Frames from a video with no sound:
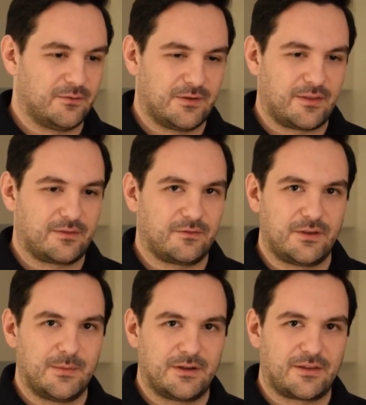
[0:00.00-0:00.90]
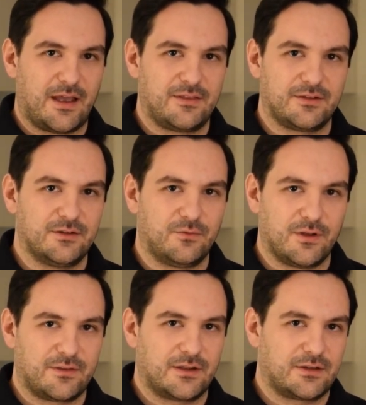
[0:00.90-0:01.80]
Wenn jetzt jemand das einzelne
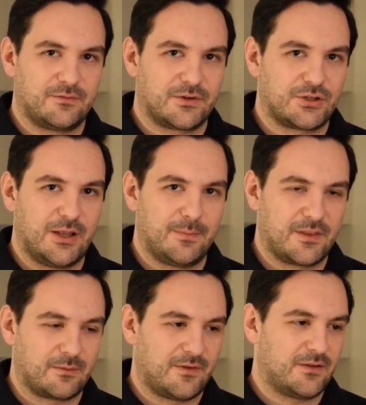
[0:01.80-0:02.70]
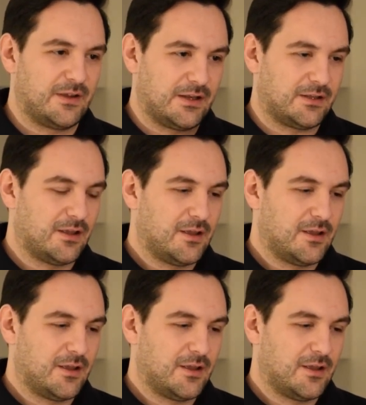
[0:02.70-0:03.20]
Wort sagt, dann versteht man es, aber wenn dann wirklich